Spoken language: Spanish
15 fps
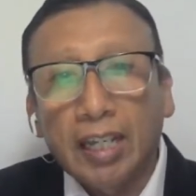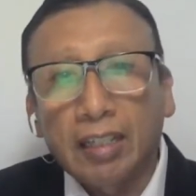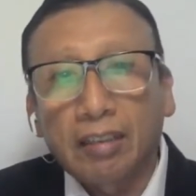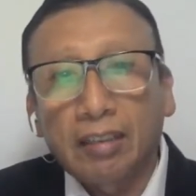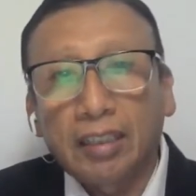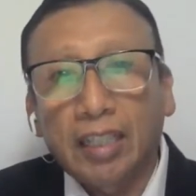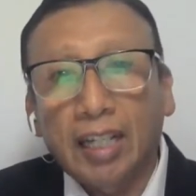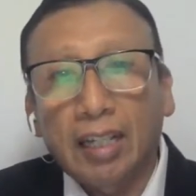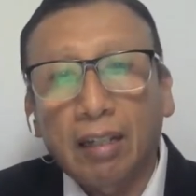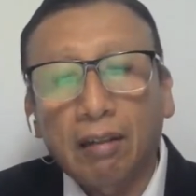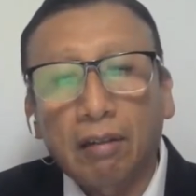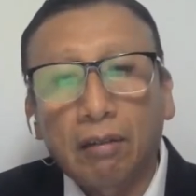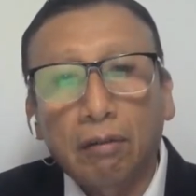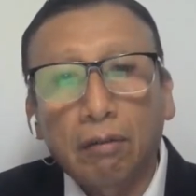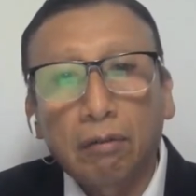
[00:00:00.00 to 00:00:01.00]

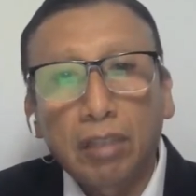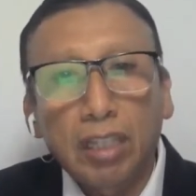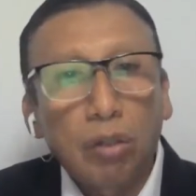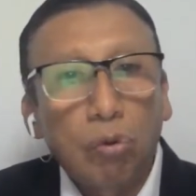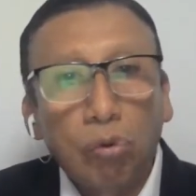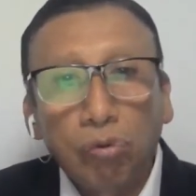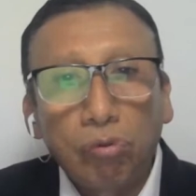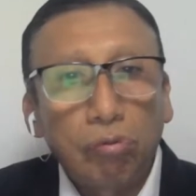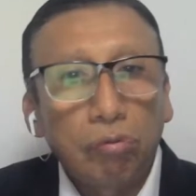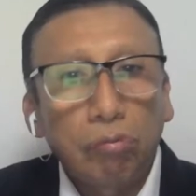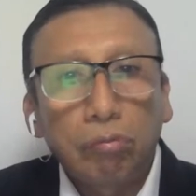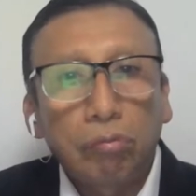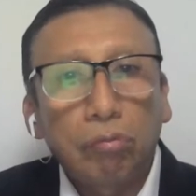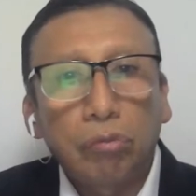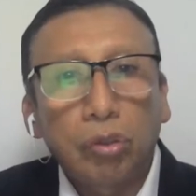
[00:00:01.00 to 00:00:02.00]
este,
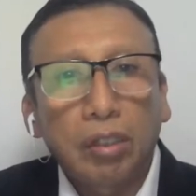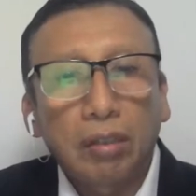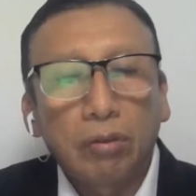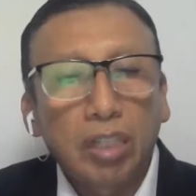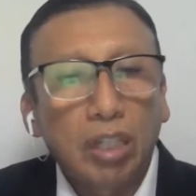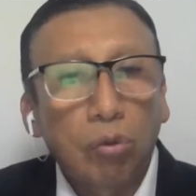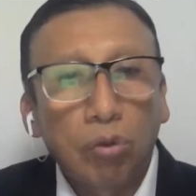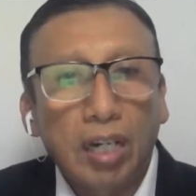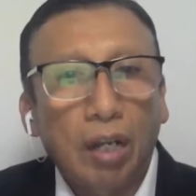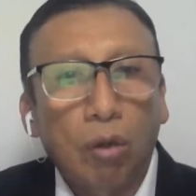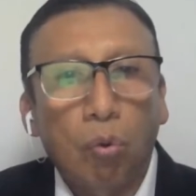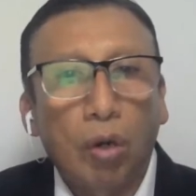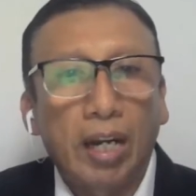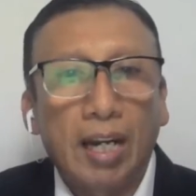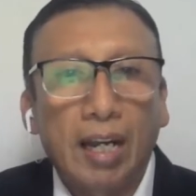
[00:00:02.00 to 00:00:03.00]
ningún, ninguna
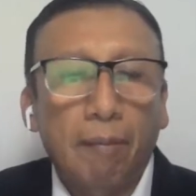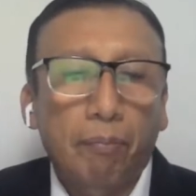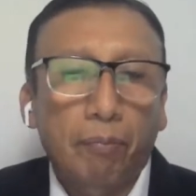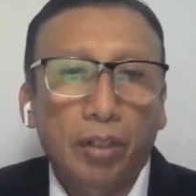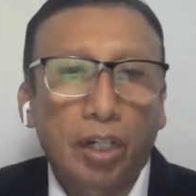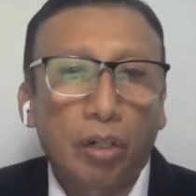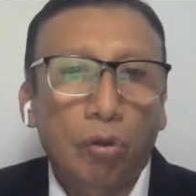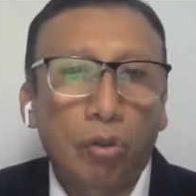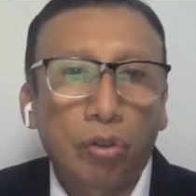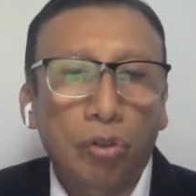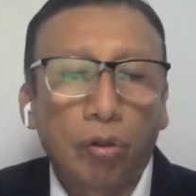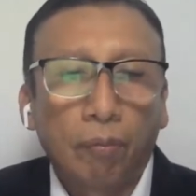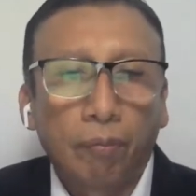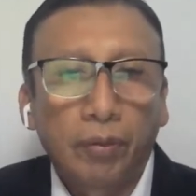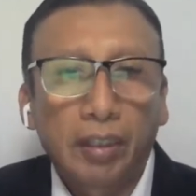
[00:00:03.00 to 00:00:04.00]
escuela, creo
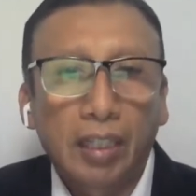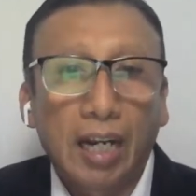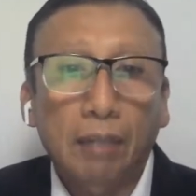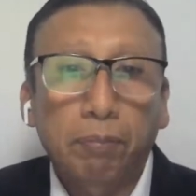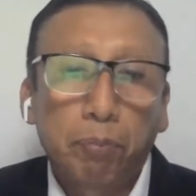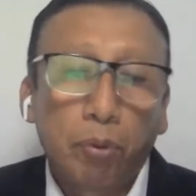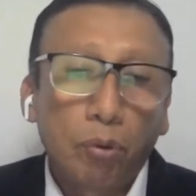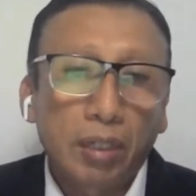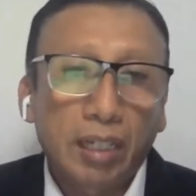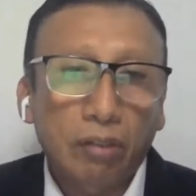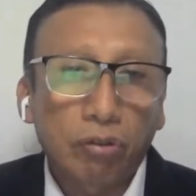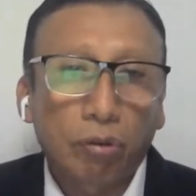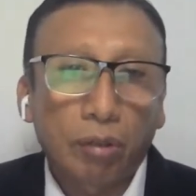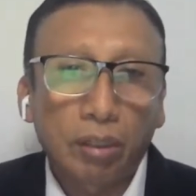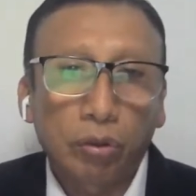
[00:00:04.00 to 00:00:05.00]
yo, de las
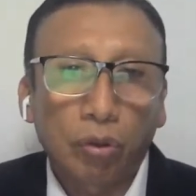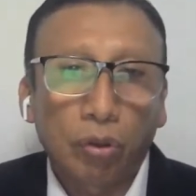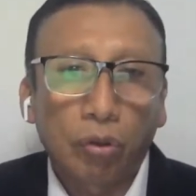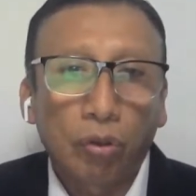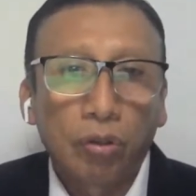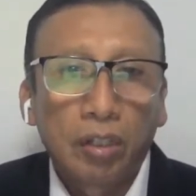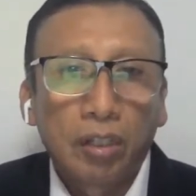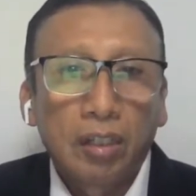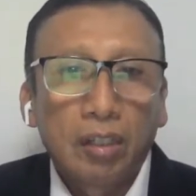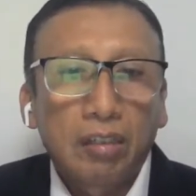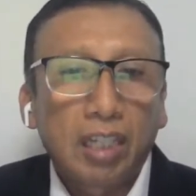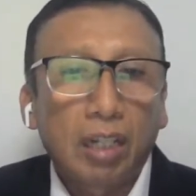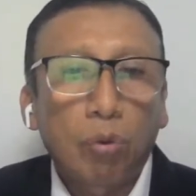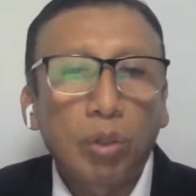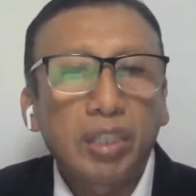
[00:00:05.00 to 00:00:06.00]
públicas sobre todo,
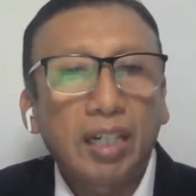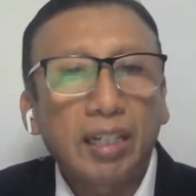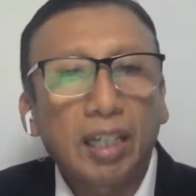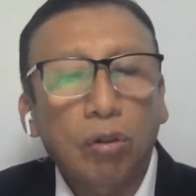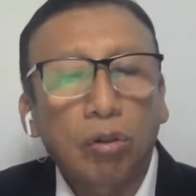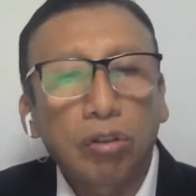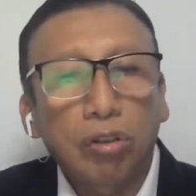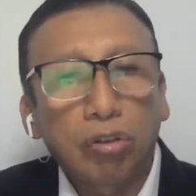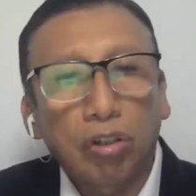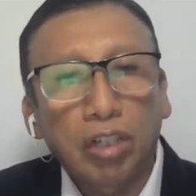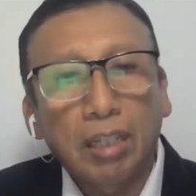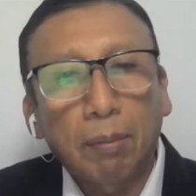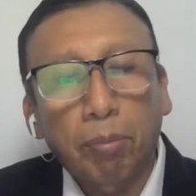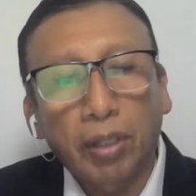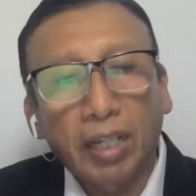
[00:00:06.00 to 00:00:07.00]
se encuentran en
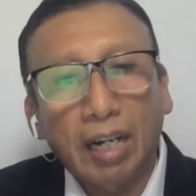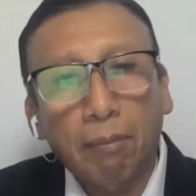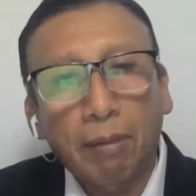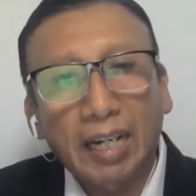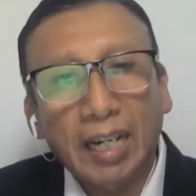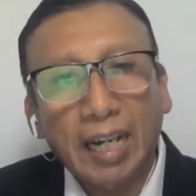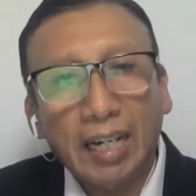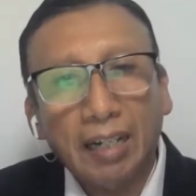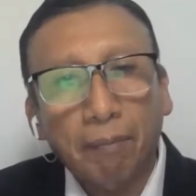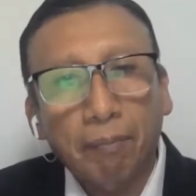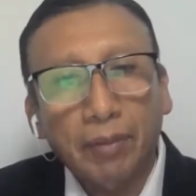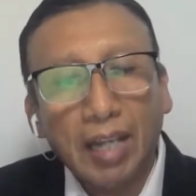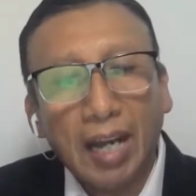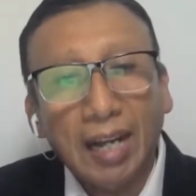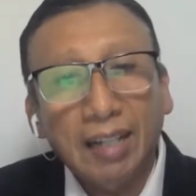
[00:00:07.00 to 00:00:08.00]
condiciones de poder
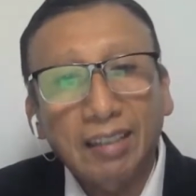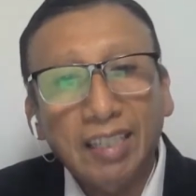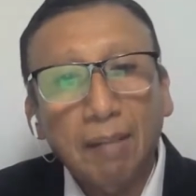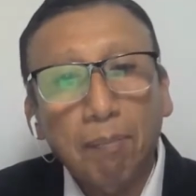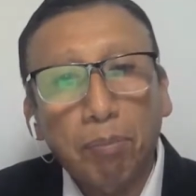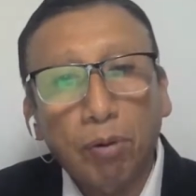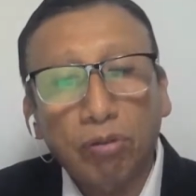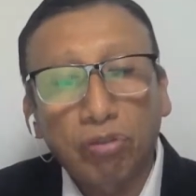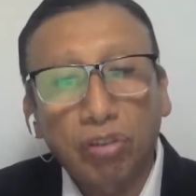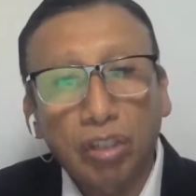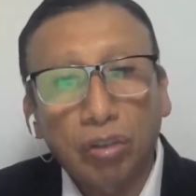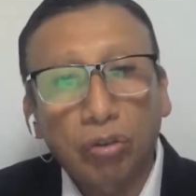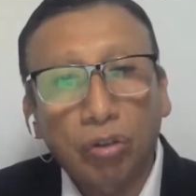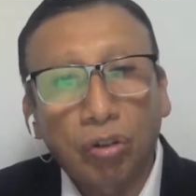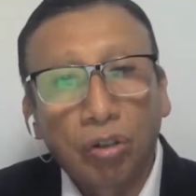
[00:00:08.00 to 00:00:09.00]
albergar al
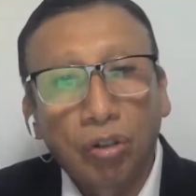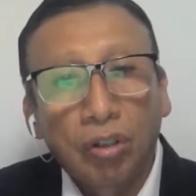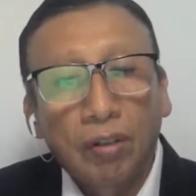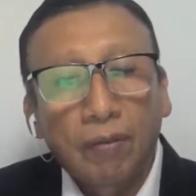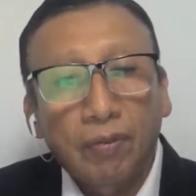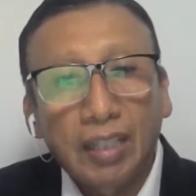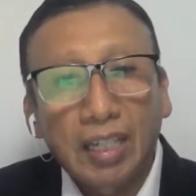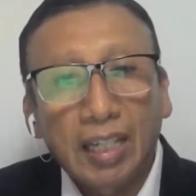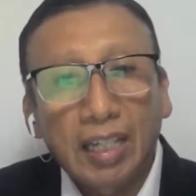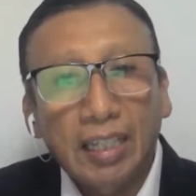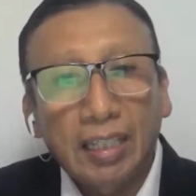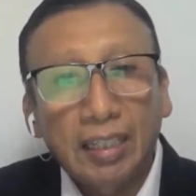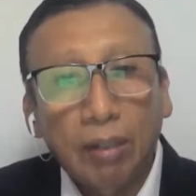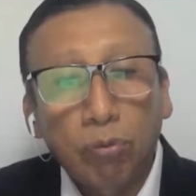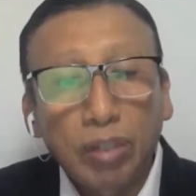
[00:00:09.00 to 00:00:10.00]
100%
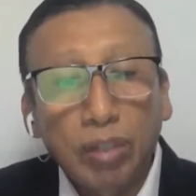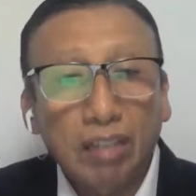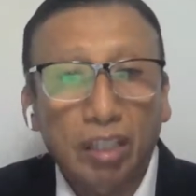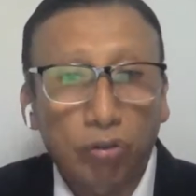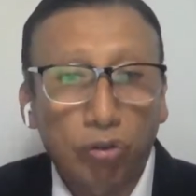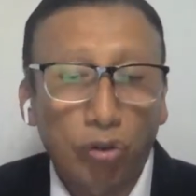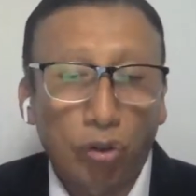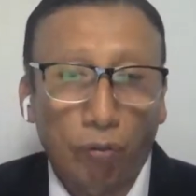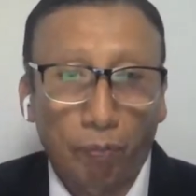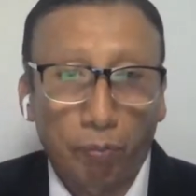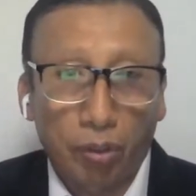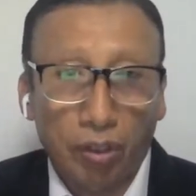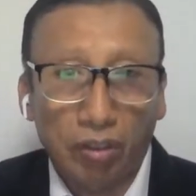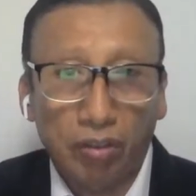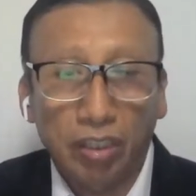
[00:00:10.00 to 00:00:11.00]
de, una sección,
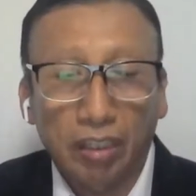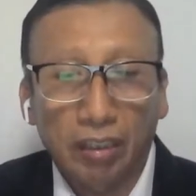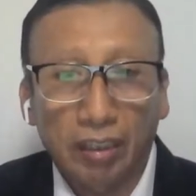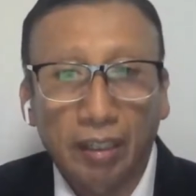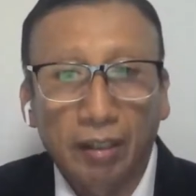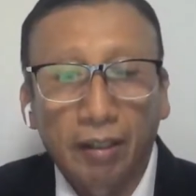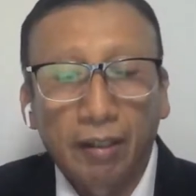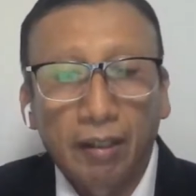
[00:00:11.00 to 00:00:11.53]
por decirte.